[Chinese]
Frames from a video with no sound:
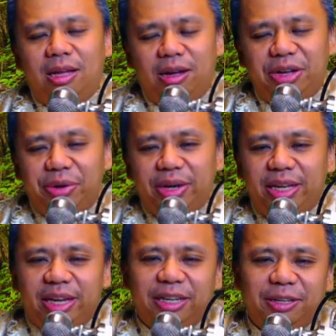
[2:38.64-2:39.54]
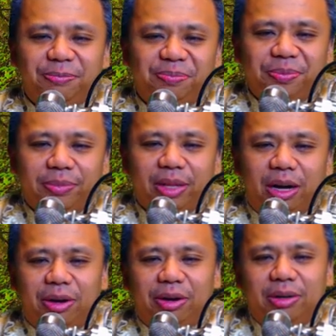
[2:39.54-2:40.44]
好，有一天呢，
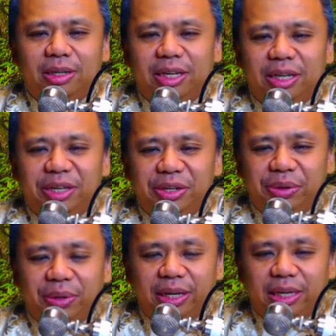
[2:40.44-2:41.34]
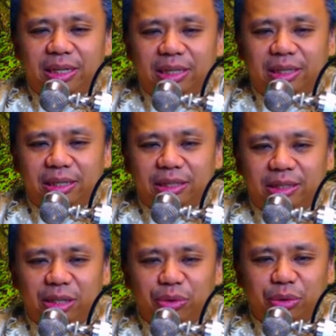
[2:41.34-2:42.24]
哦，有一个
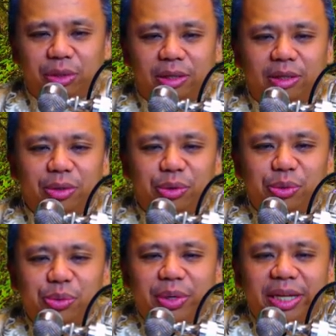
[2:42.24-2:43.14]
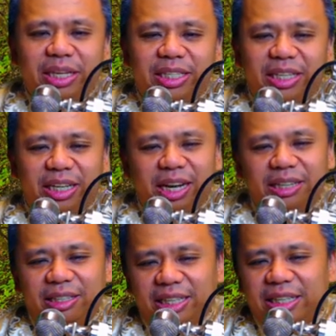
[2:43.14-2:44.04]
叫做物力铁
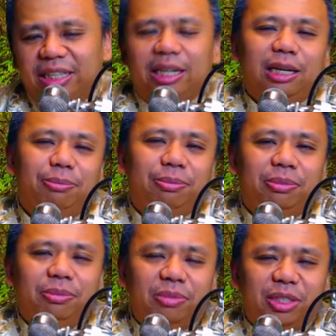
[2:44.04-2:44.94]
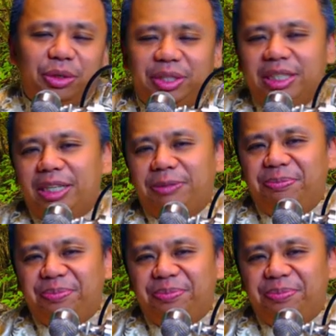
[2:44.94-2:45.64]
难提的一个修行人，